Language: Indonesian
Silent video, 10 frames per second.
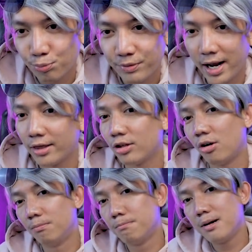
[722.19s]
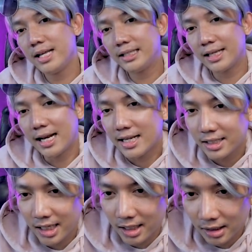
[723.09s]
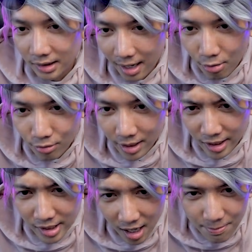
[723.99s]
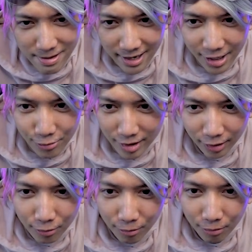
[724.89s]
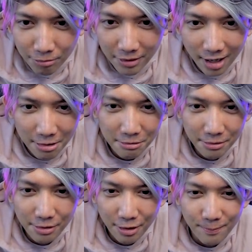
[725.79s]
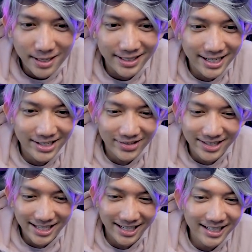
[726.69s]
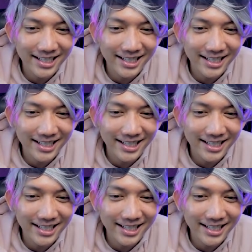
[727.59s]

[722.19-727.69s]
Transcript: Suprianto Beli celana second, taunya di dalamnya ada duit Untung gak luntur pas dicuci